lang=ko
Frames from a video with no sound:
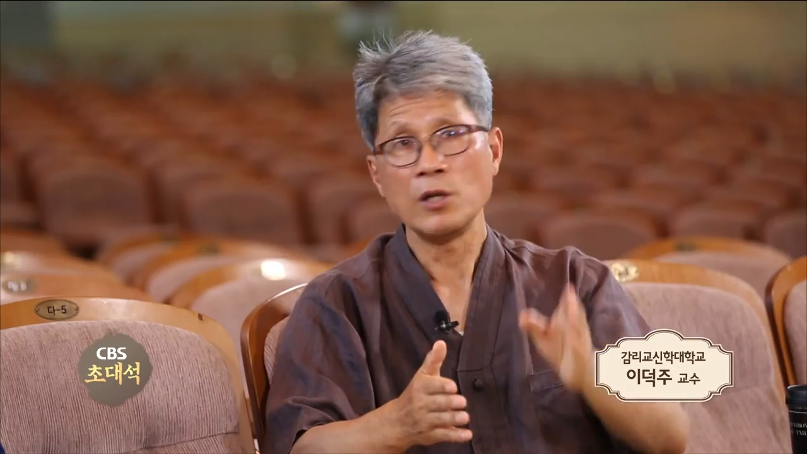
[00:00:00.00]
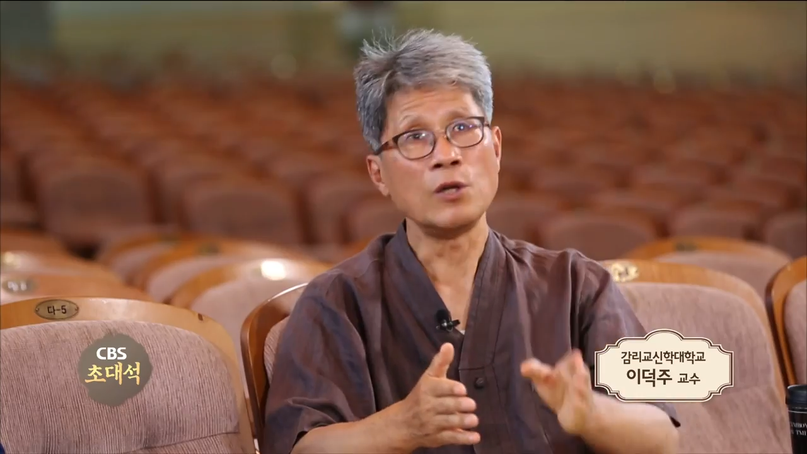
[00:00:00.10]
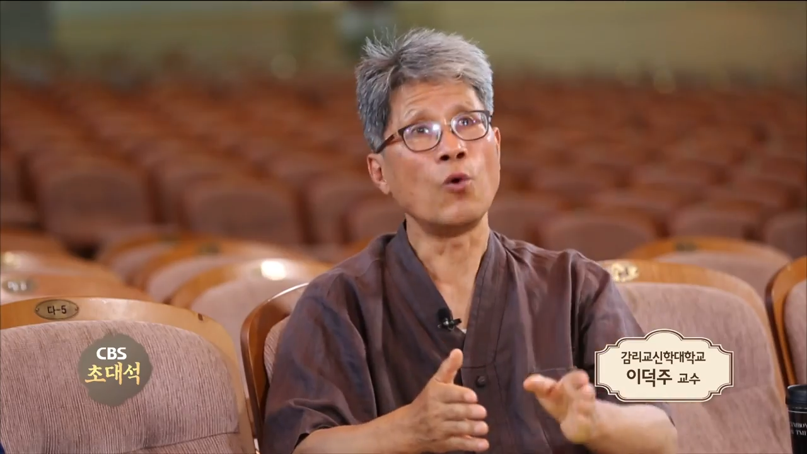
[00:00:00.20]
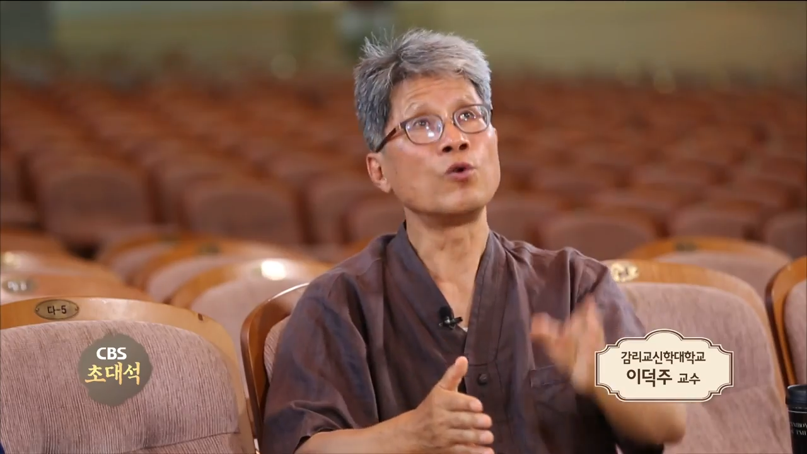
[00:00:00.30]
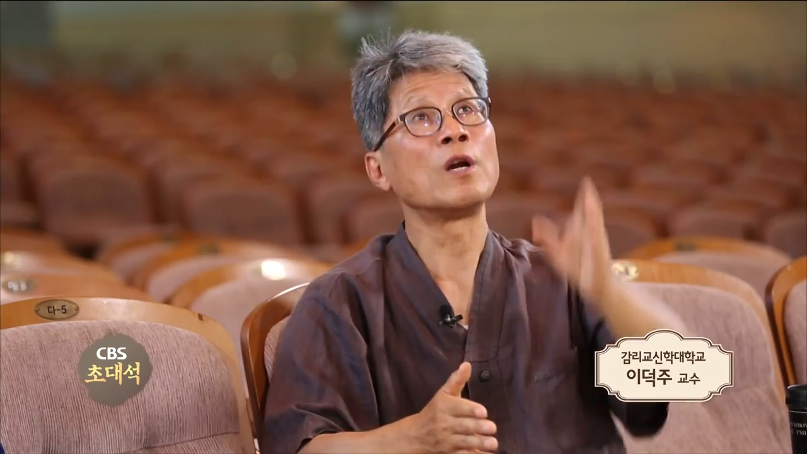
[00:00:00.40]

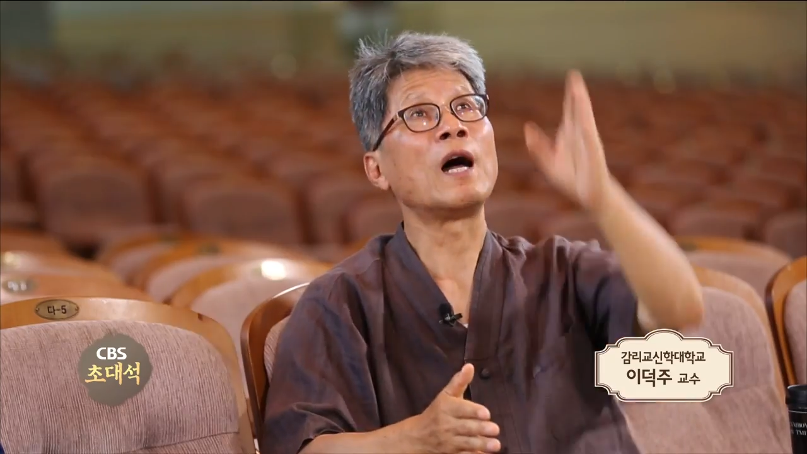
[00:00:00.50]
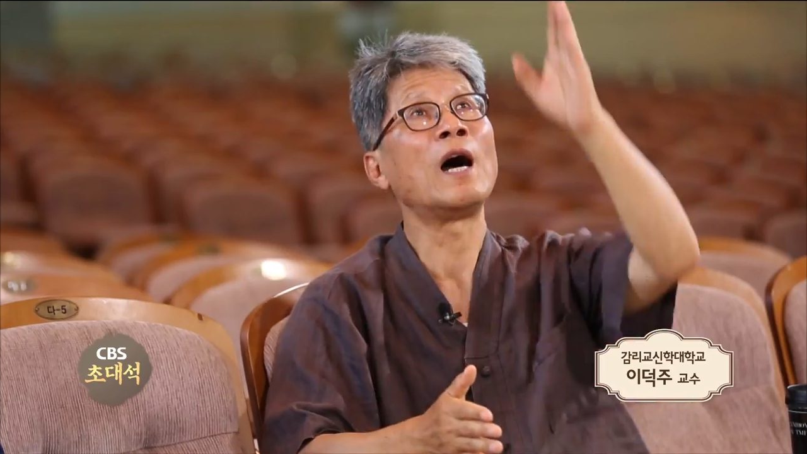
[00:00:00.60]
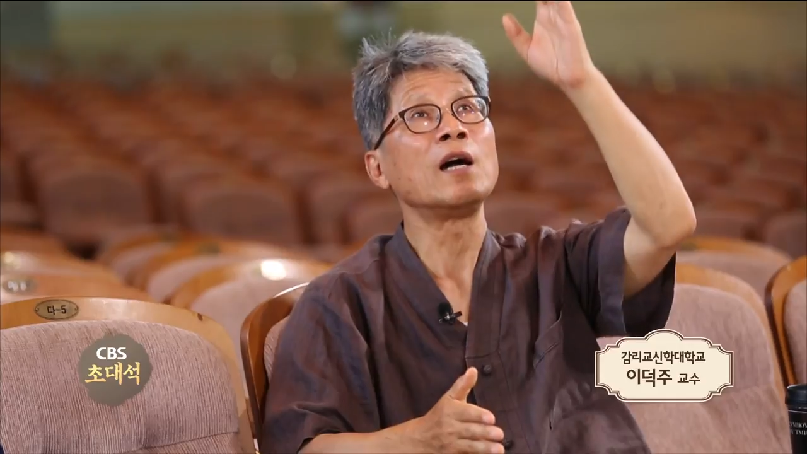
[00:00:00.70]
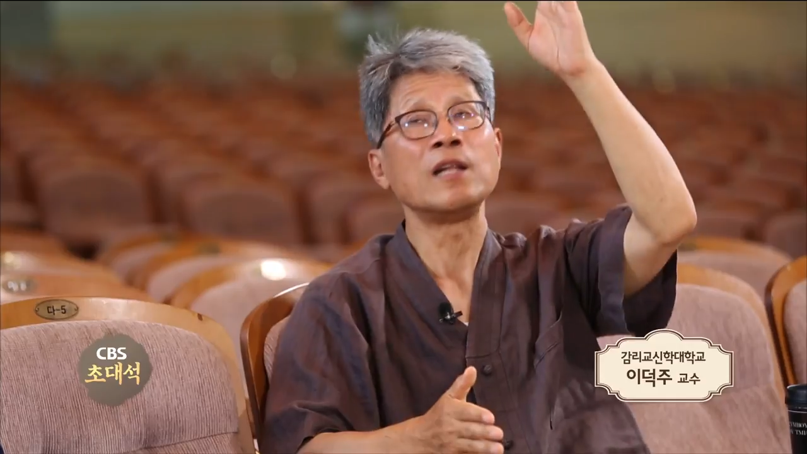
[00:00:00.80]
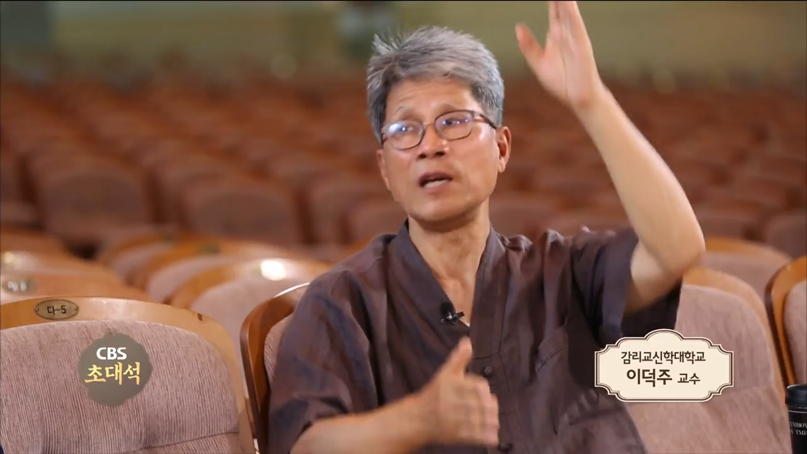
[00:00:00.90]
이
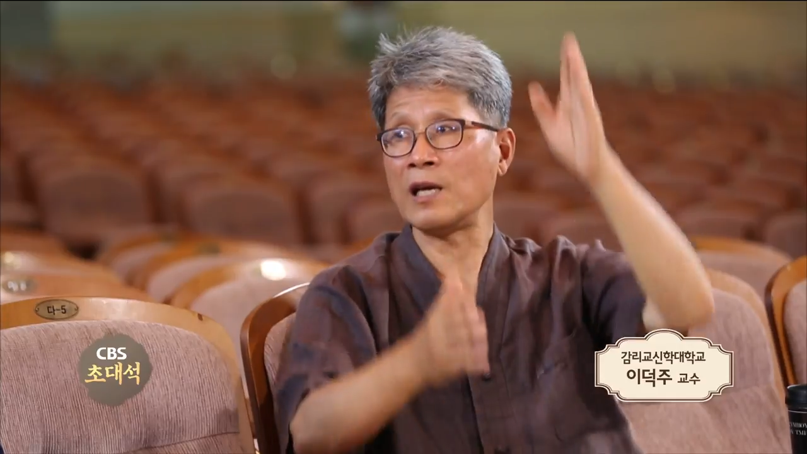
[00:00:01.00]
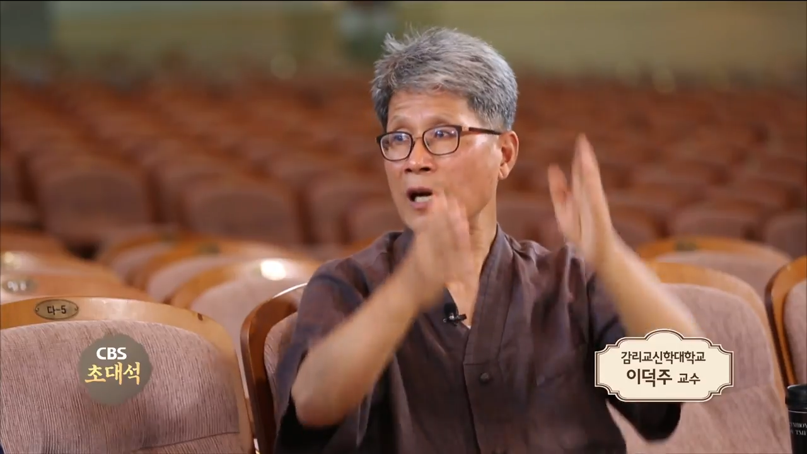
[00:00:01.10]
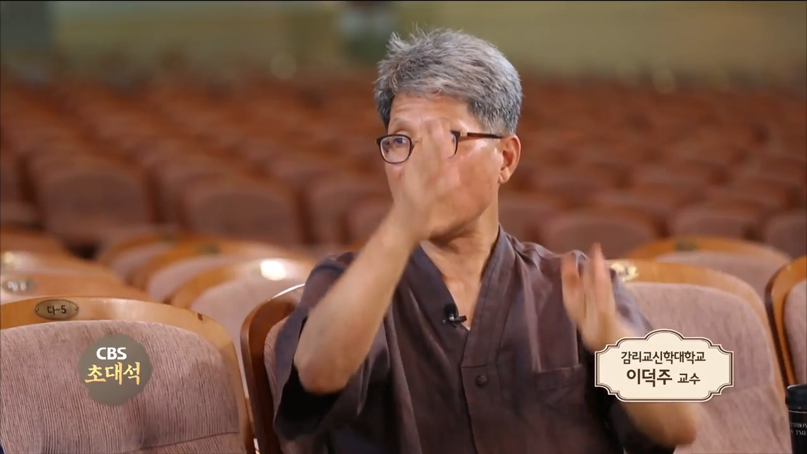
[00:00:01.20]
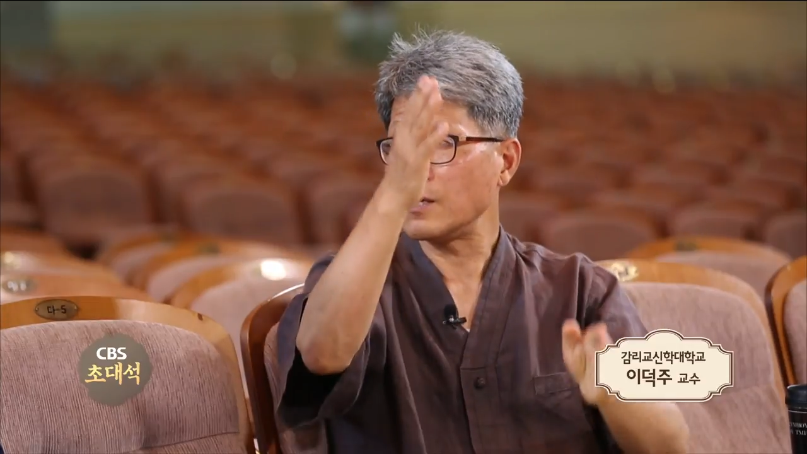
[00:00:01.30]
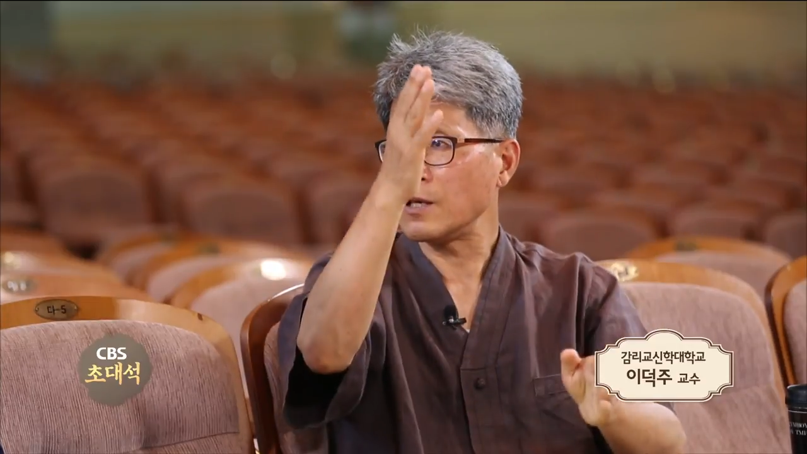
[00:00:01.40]
오르락
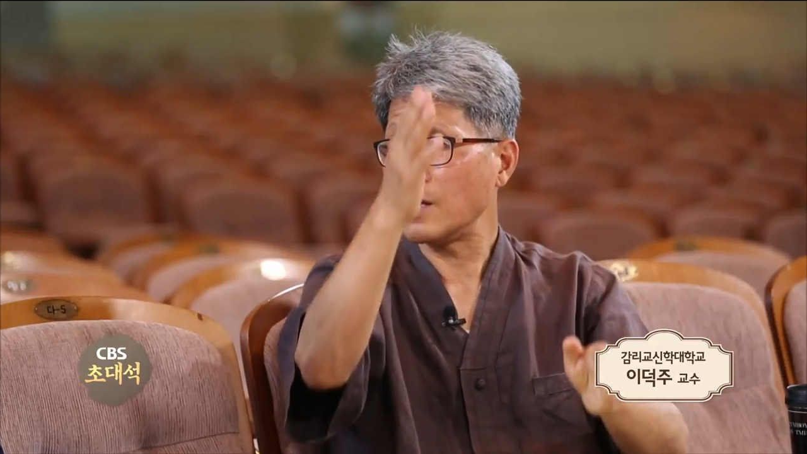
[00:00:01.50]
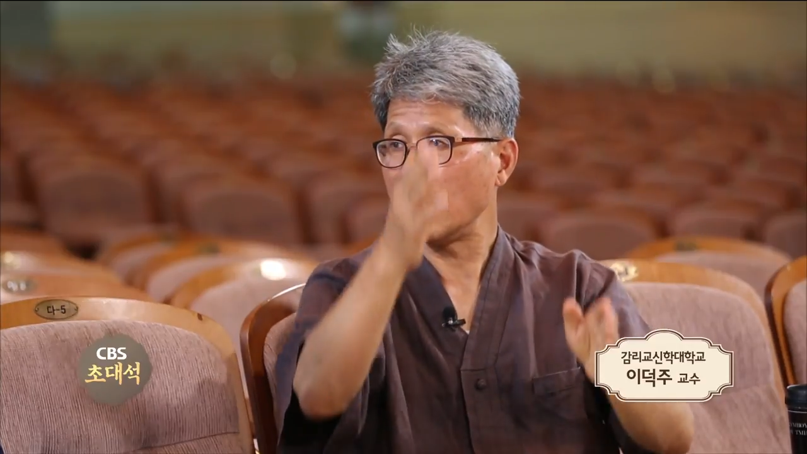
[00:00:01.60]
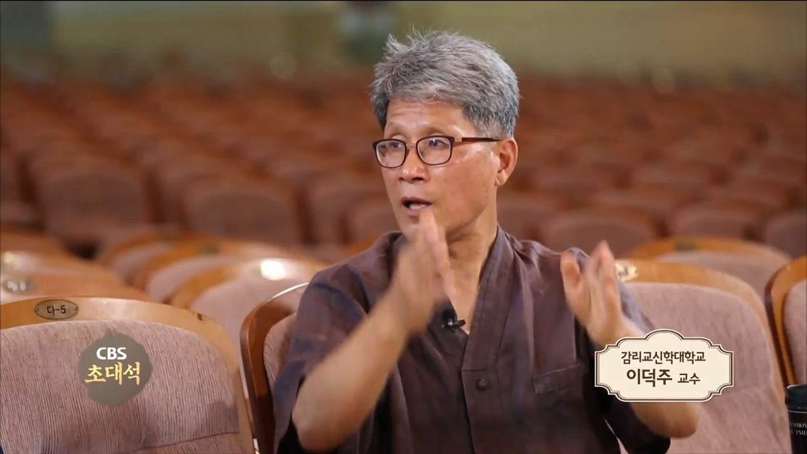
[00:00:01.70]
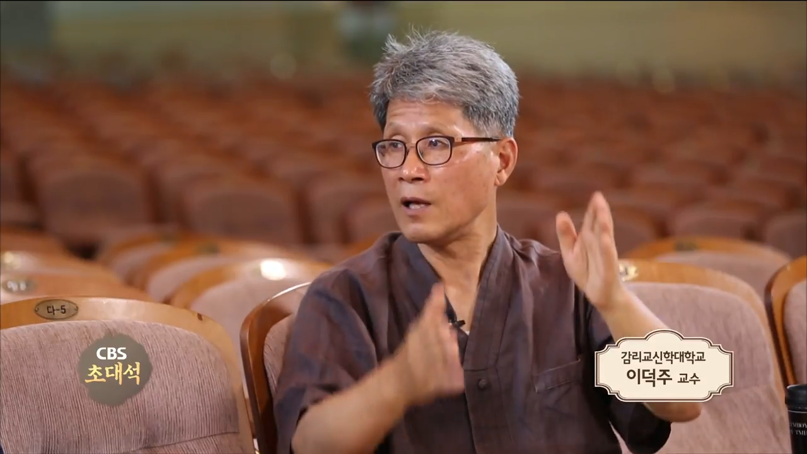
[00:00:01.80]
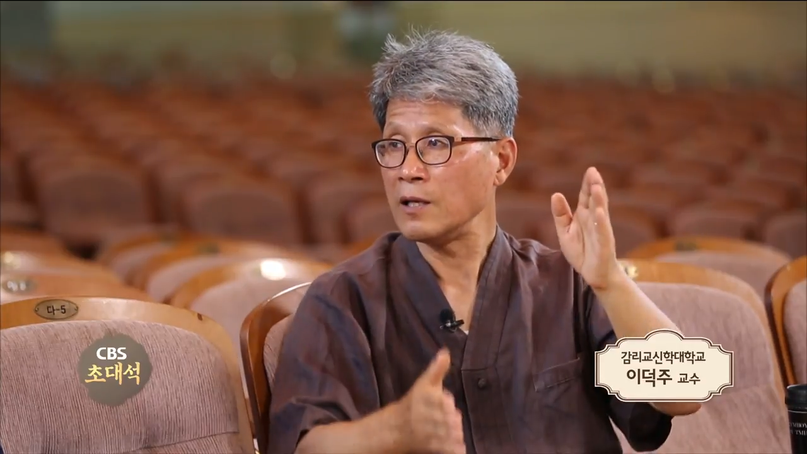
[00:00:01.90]
내리락 하는 게